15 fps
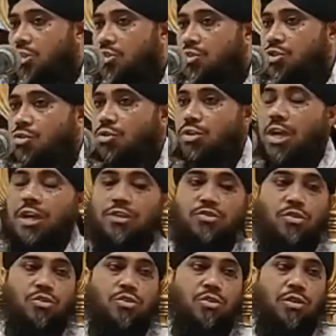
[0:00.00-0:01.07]
শোনার
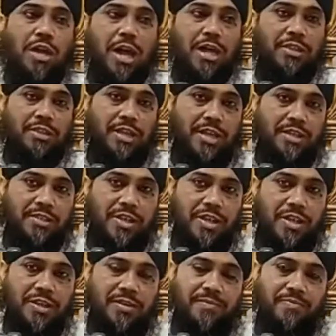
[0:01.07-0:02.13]
জন্য কান দিয়েছেন
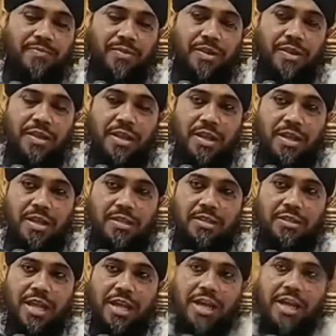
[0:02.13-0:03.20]

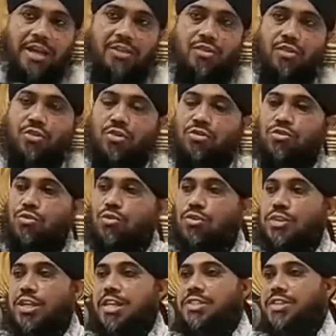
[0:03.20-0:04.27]
দেখার জন্য চোখ
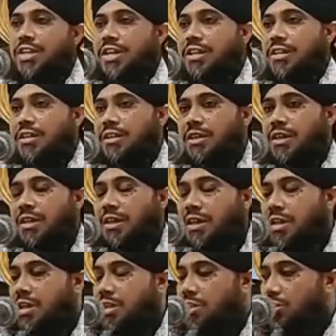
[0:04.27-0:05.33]
দিয়েছেন
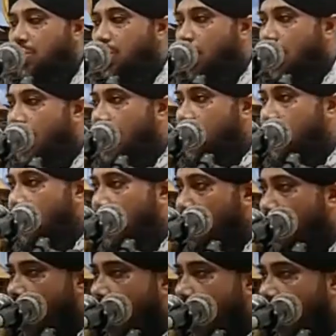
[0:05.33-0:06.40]
ধরার জন্য
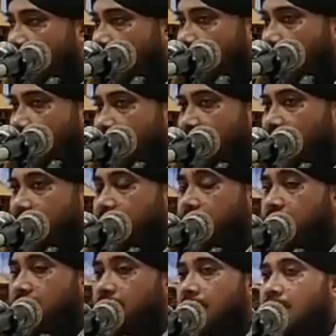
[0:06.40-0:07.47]
হাত দিয়েছেন
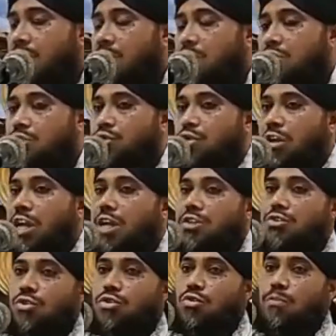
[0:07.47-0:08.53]
চলার
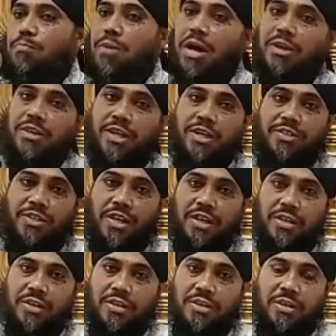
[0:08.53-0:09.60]
জন্য পা দিয়েছেন
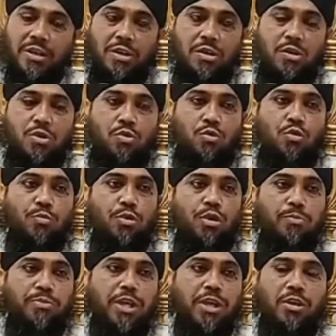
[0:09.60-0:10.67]

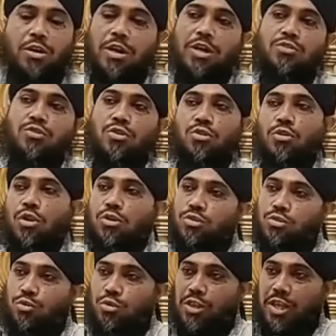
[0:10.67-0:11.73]
উপলব্ধি করার জন্য
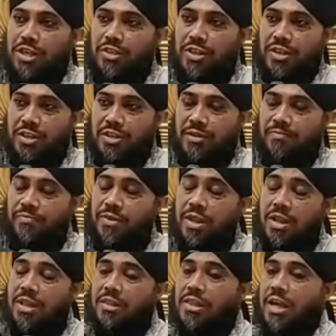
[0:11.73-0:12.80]
অন্তর দিয়েছেন
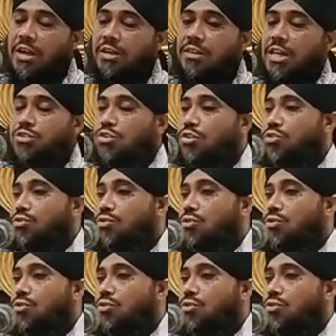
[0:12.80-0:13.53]
তার দাসত্ব